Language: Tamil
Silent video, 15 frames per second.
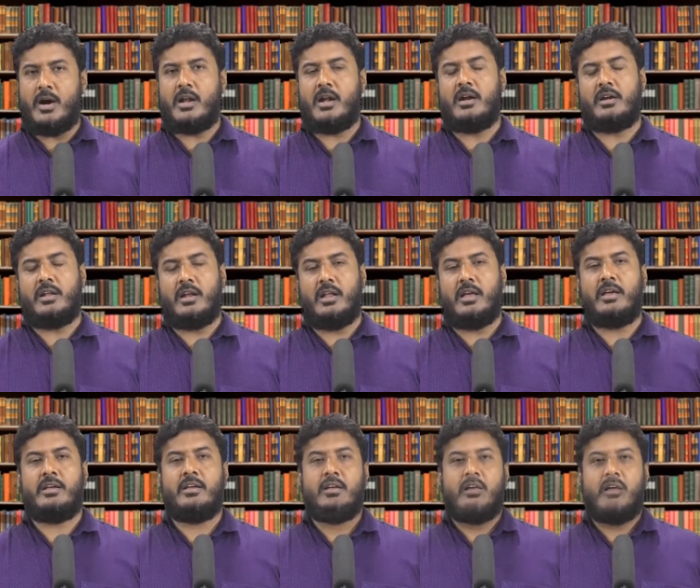மாநாட்டிலே
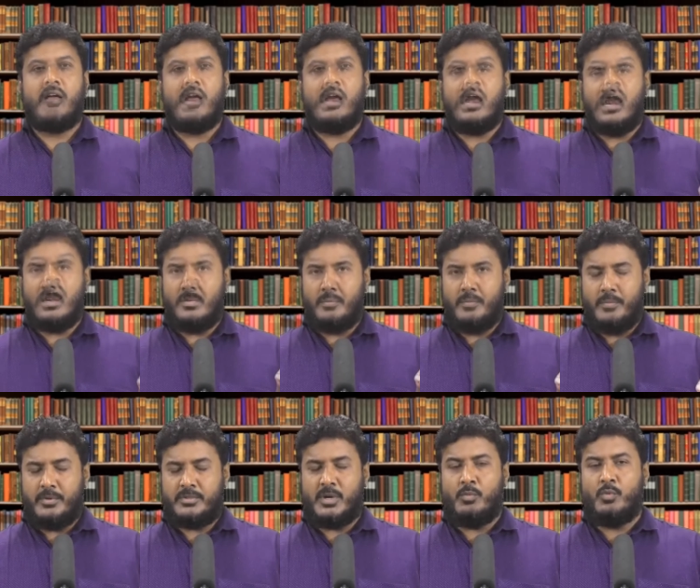அந்த
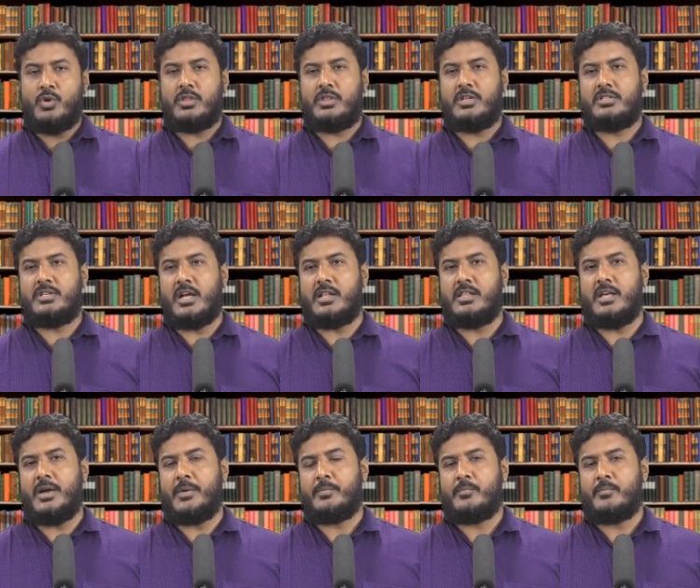சமூகத்தை சார்ந்த